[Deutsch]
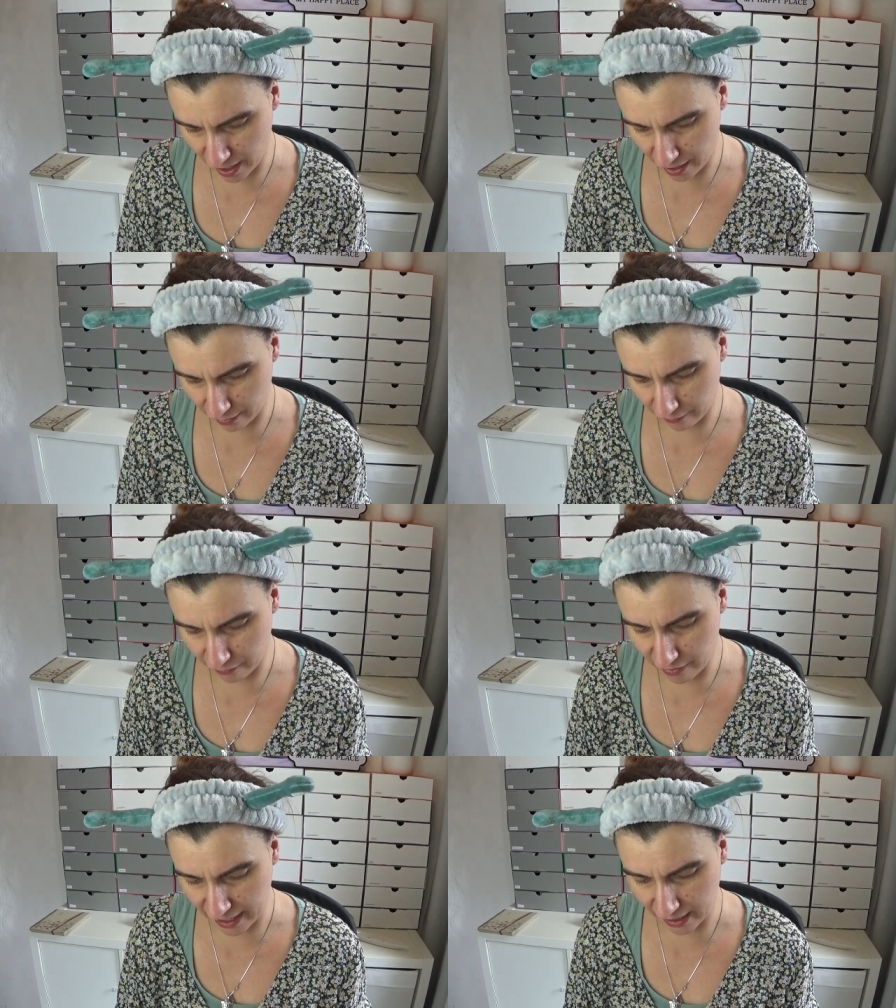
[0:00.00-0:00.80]
where
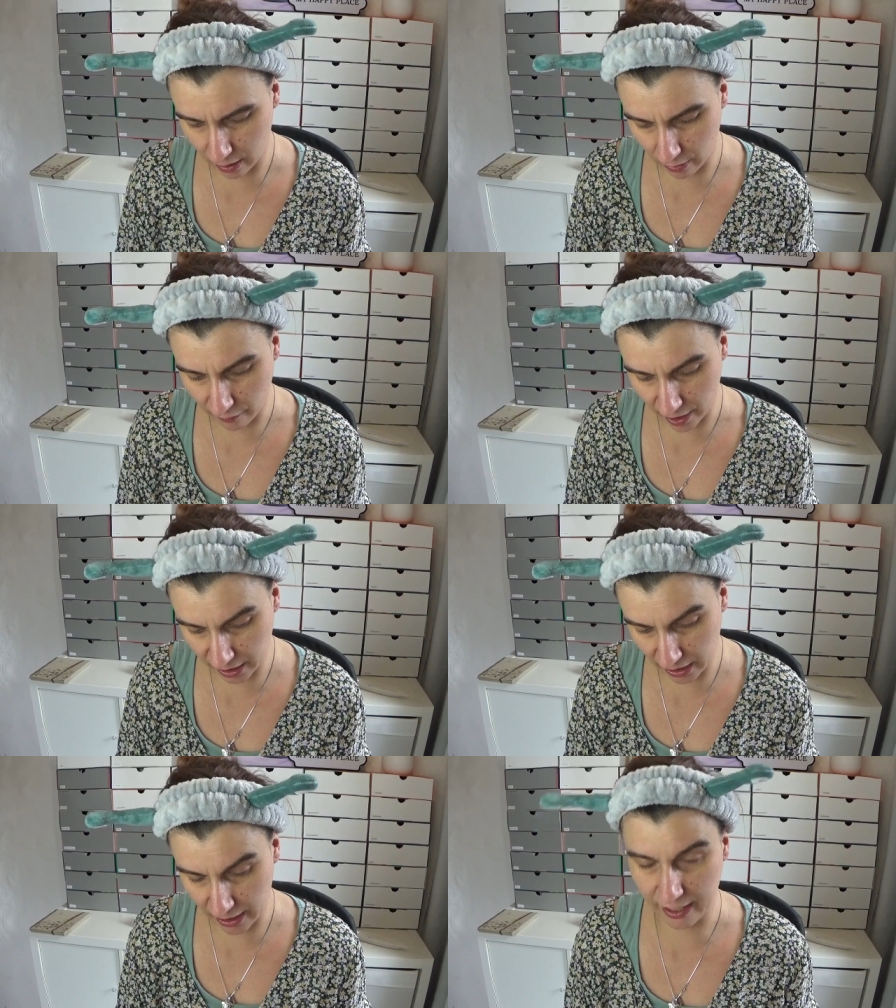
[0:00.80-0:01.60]
when
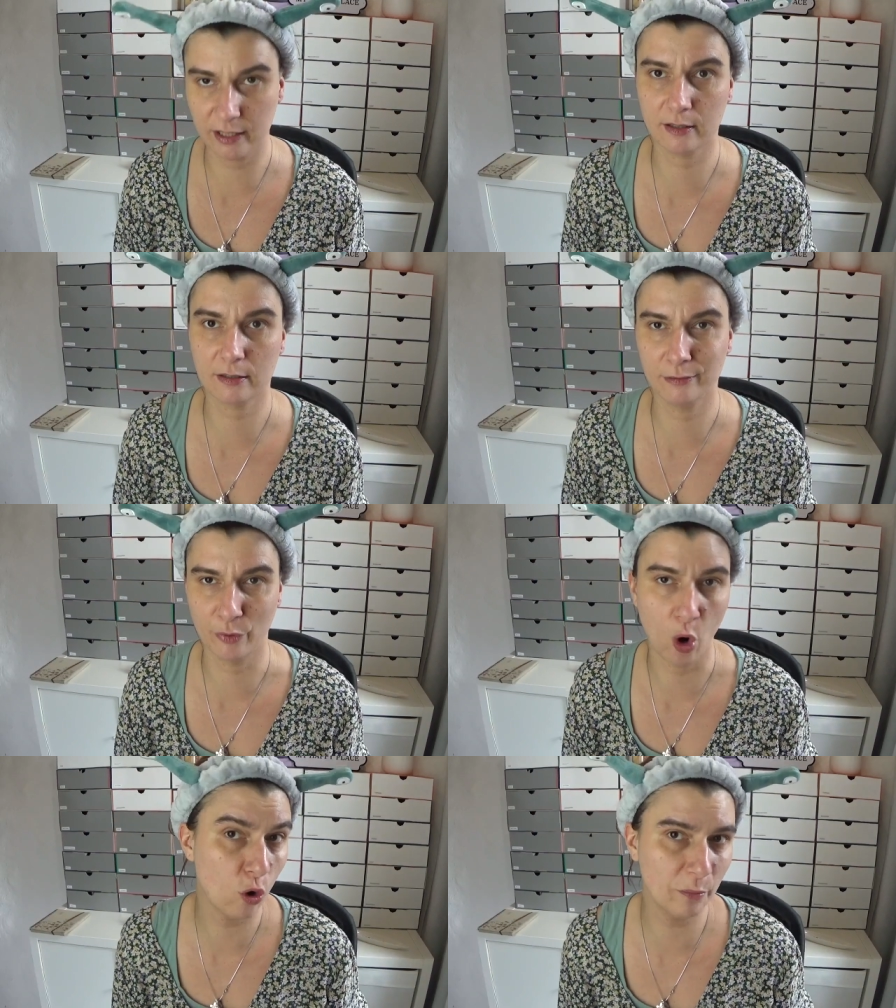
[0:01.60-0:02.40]
Vanille is.
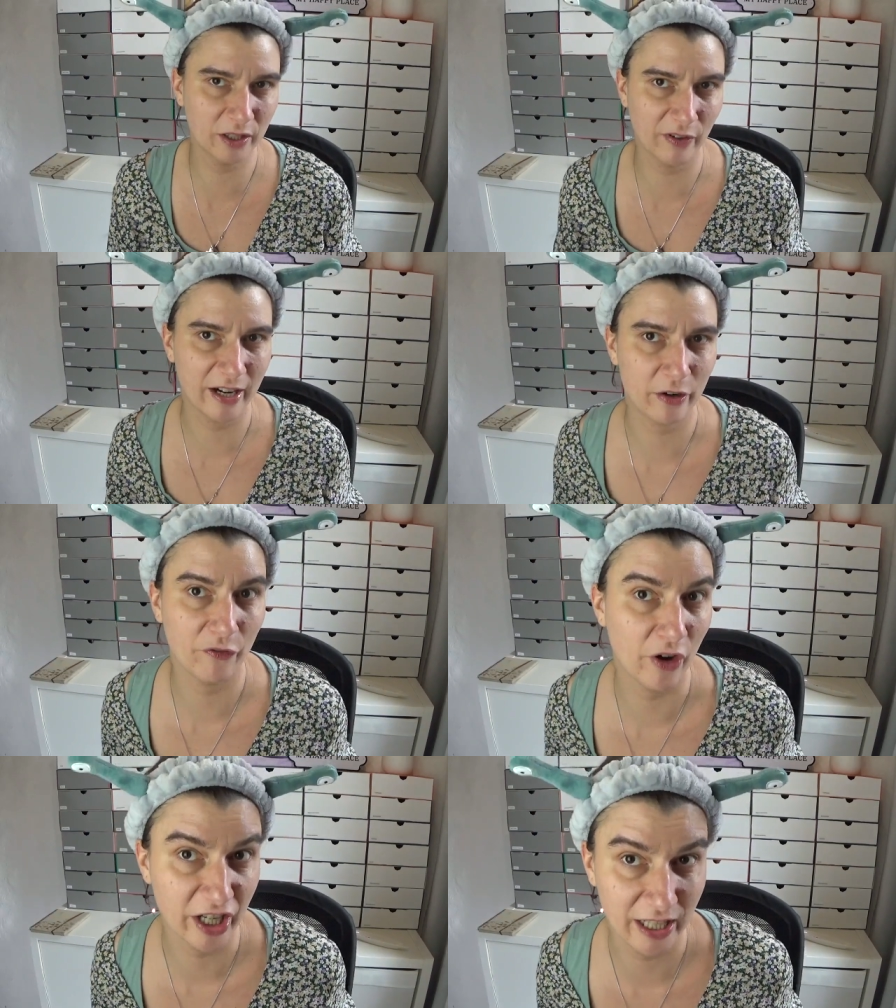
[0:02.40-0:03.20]
Home is where
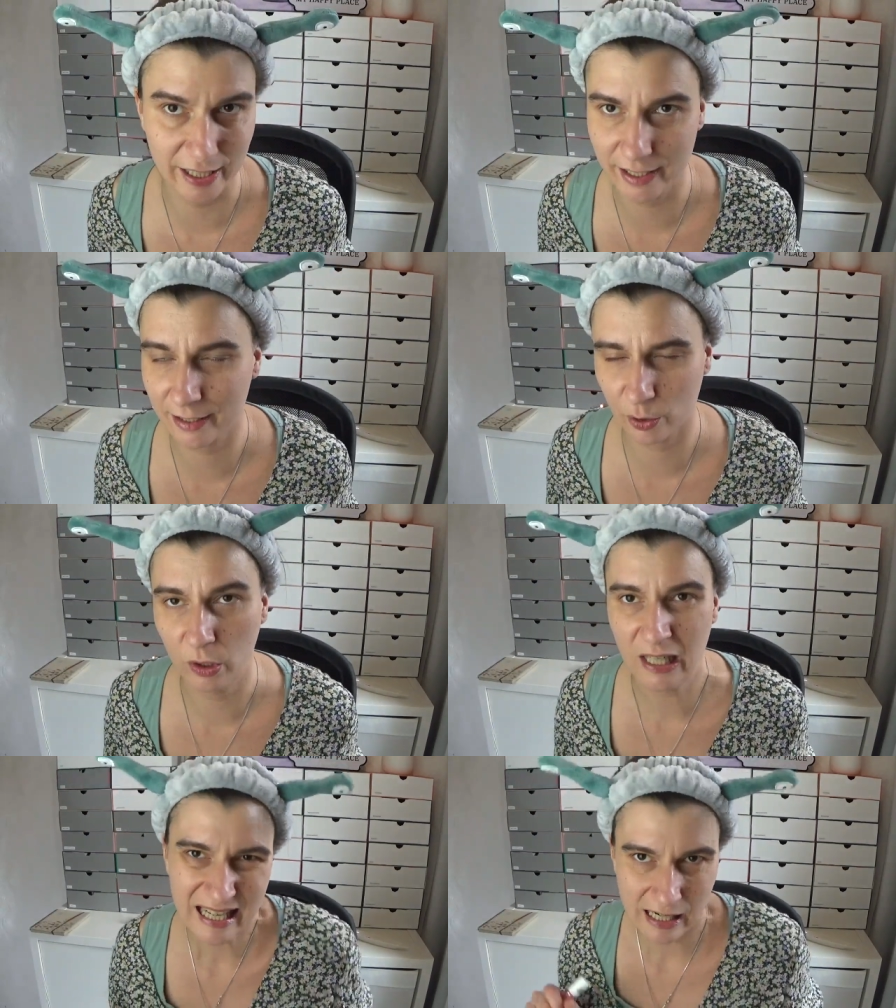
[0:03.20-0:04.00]
Vanille is. So.
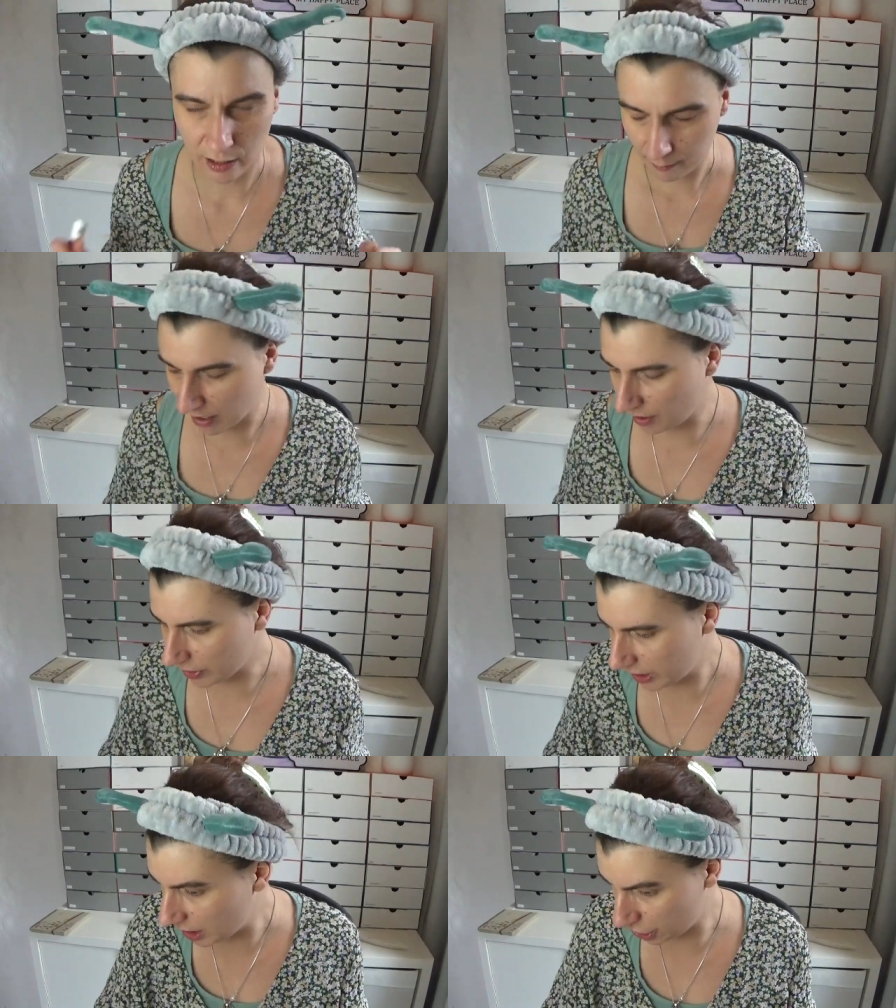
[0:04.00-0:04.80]
Meine
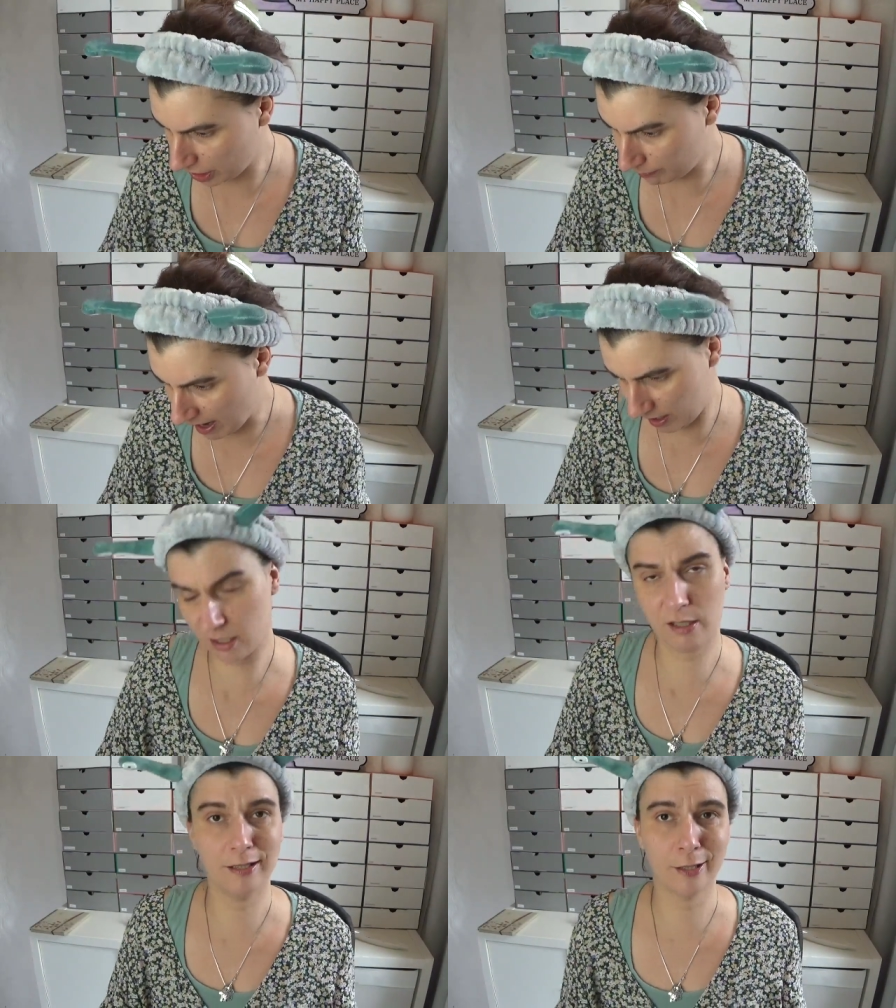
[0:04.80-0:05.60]
Vanille steht
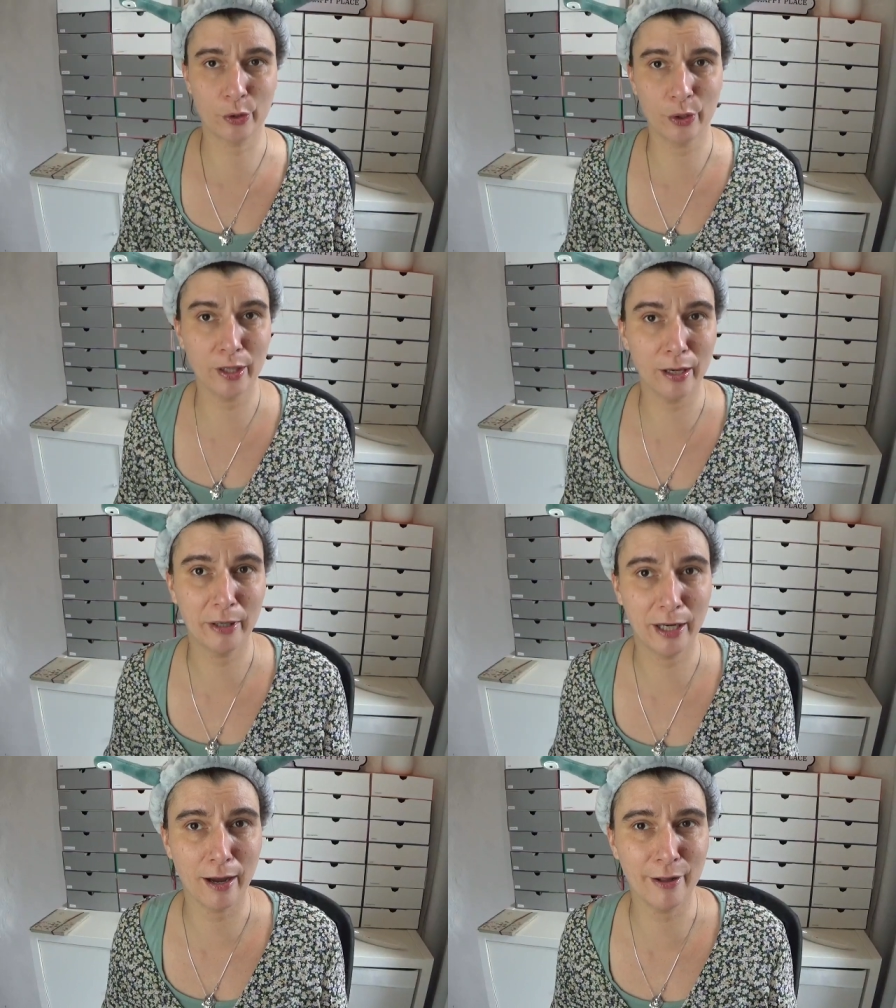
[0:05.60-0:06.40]
meistens in der Küche, aber
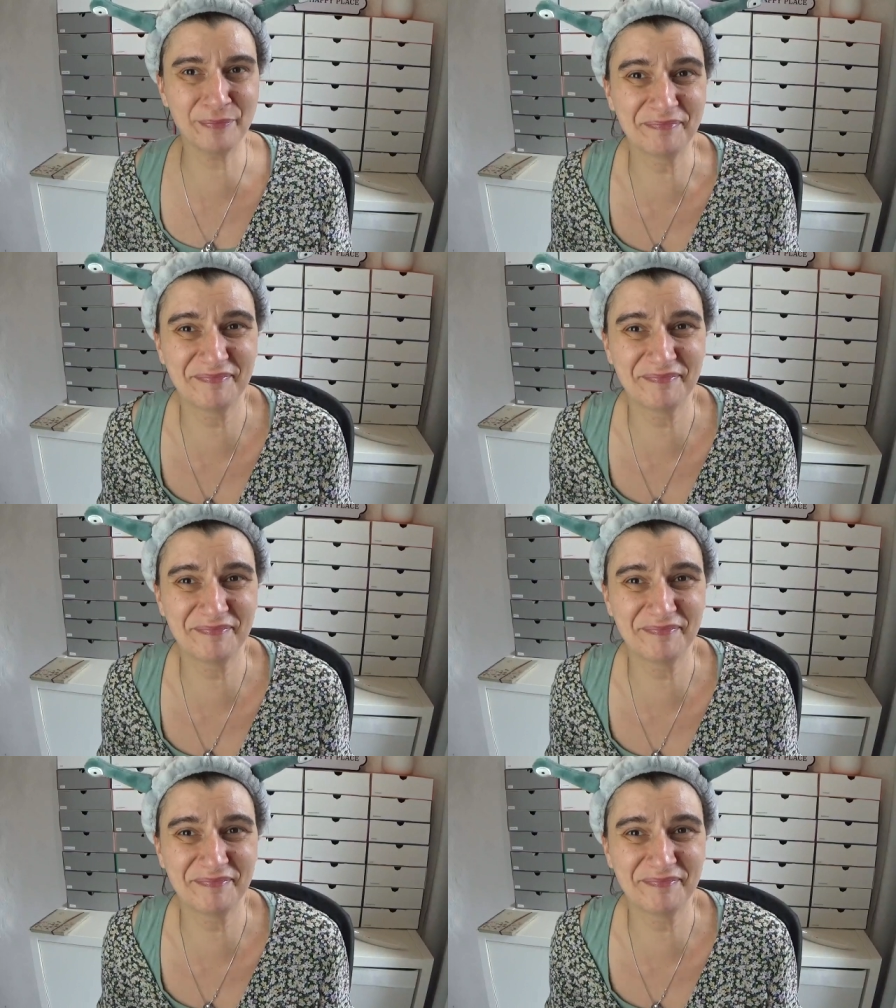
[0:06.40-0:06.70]
egal.